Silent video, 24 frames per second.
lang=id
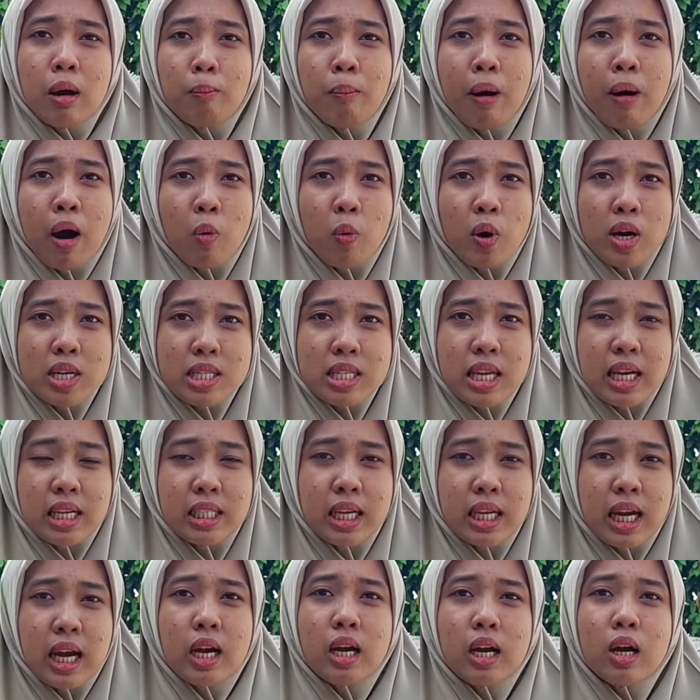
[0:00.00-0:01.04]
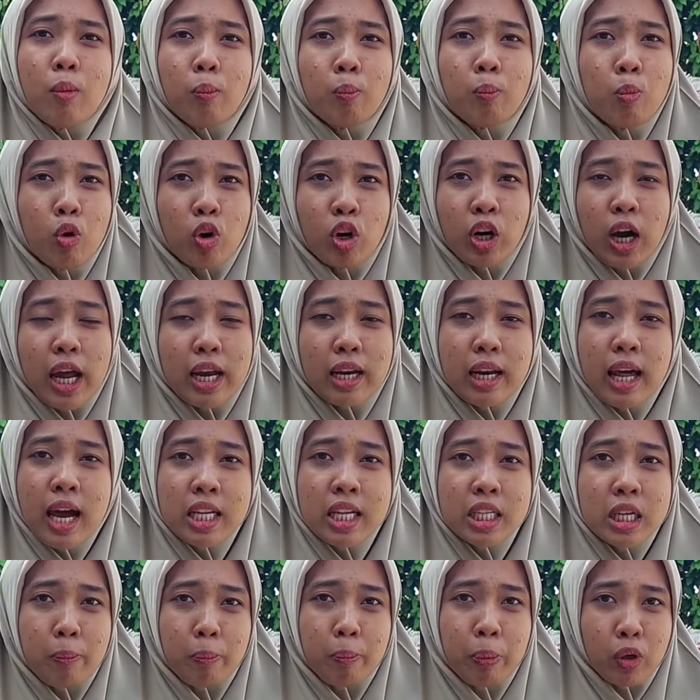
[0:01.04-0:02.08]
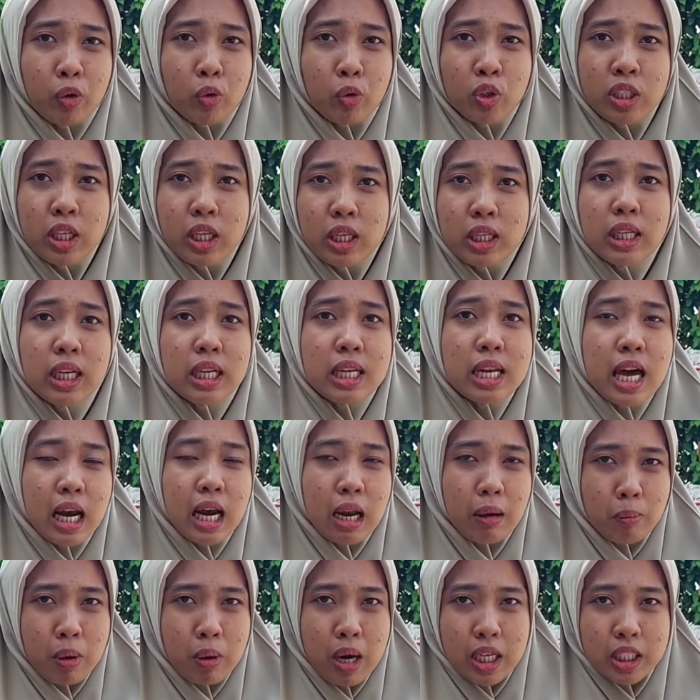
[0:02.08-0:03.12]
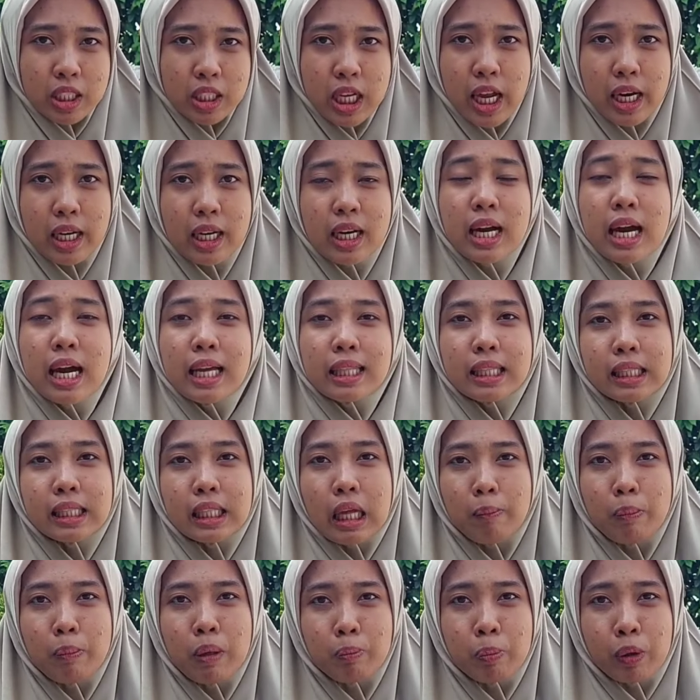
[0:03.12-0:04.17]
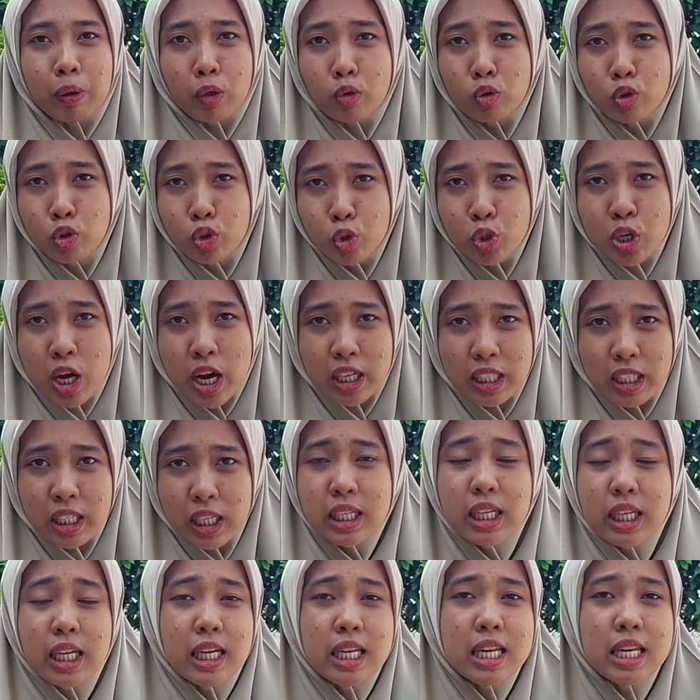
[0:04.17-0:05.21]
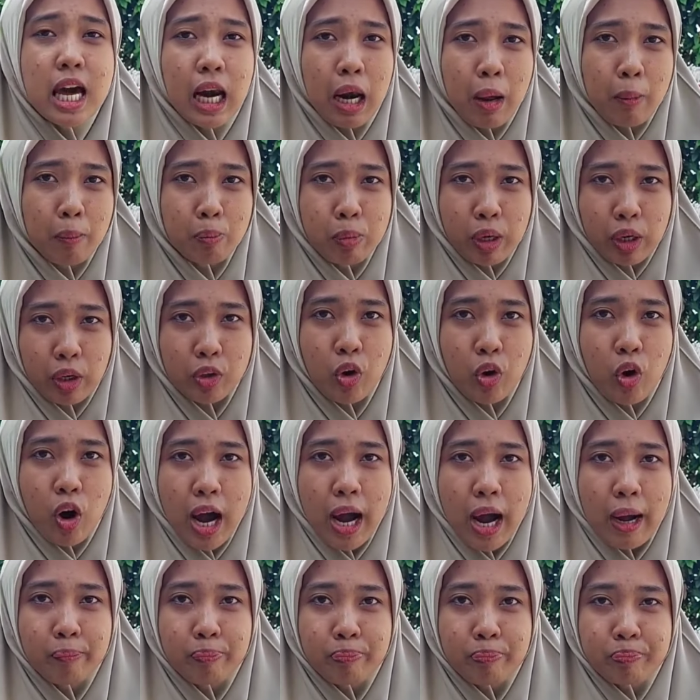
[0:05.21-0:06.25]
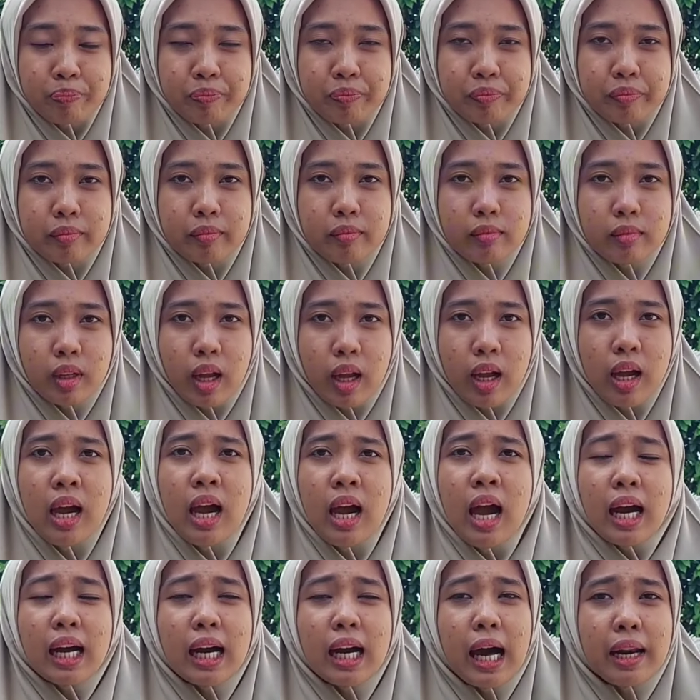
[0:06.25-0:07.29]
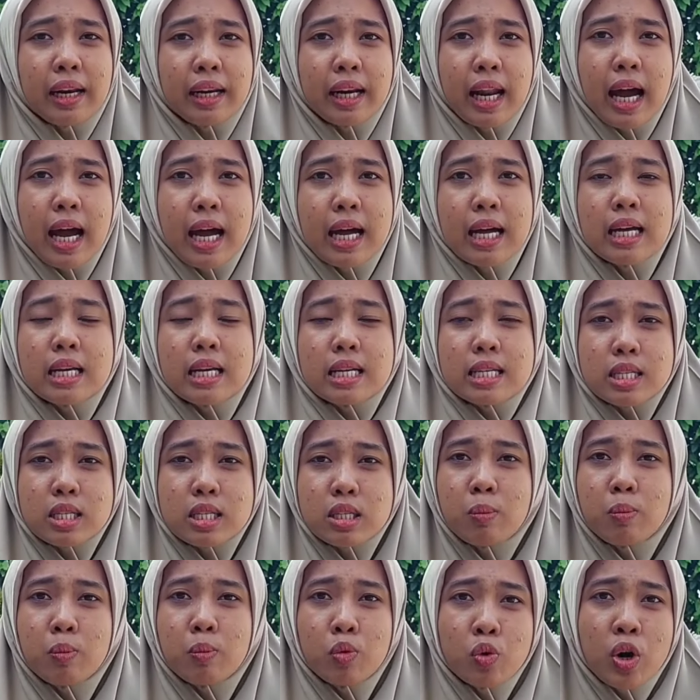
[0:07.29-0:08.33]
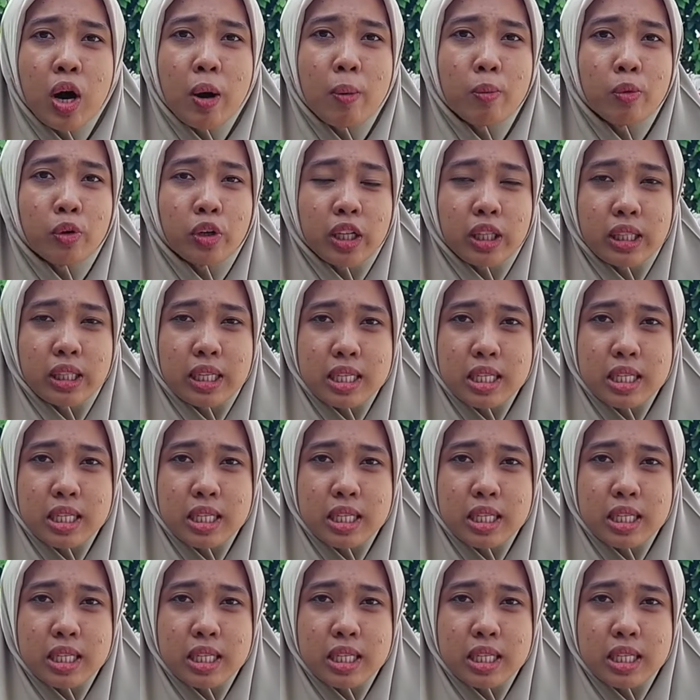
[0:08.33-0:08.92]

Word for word: bahwasanya bukan hanya perlu gigih dalam belajar tetapi perlu juga gigih dalam berdoa? Karena semua murid